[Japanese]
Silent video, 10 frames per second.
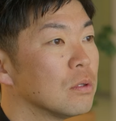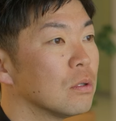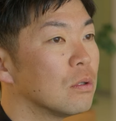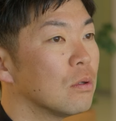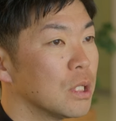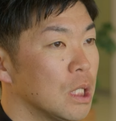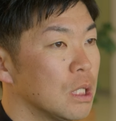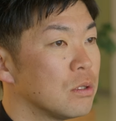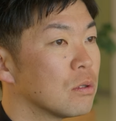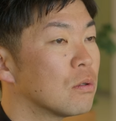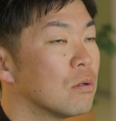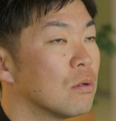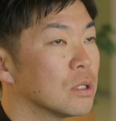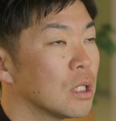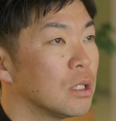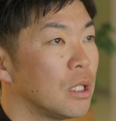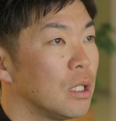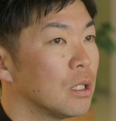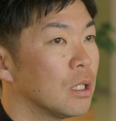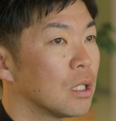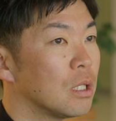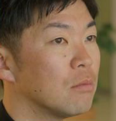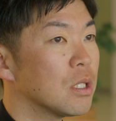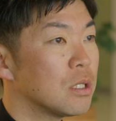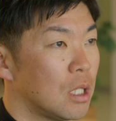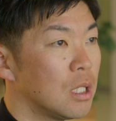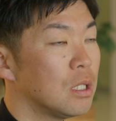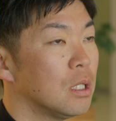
トンの方に出向をさせていただきました。